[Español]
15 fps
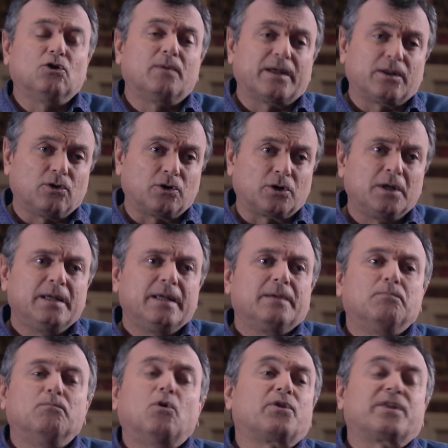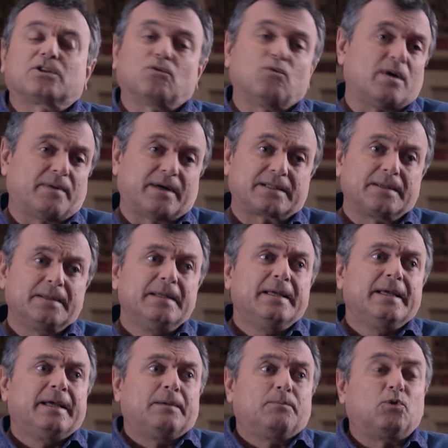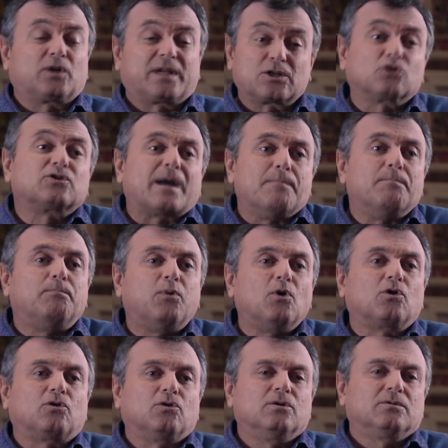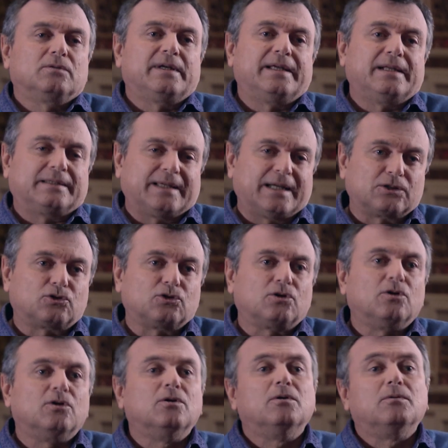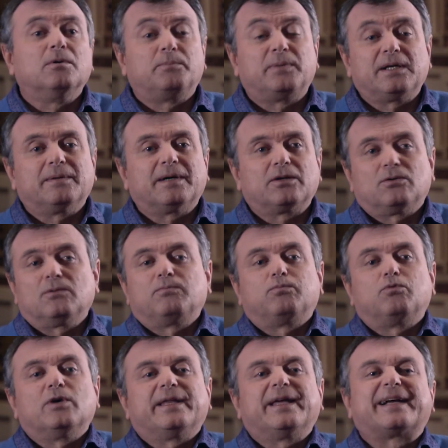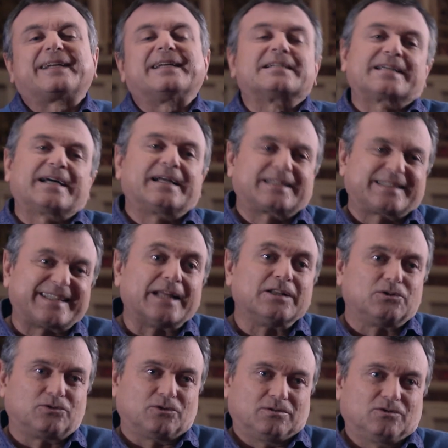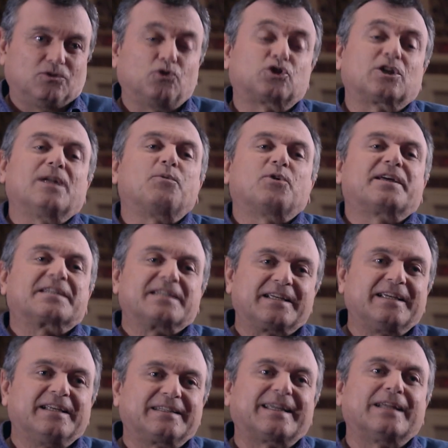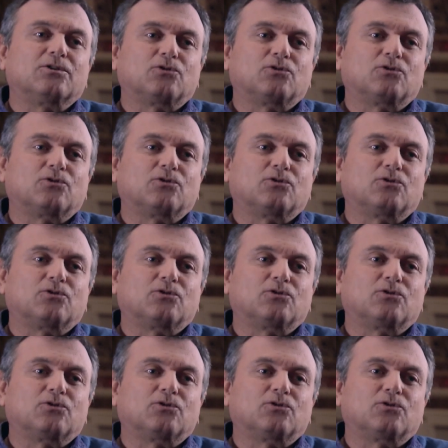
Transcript: innovador, voces nuevas. Porque eso tampoco el teatro privado puede arriesgar tanto, o no se le puede exigir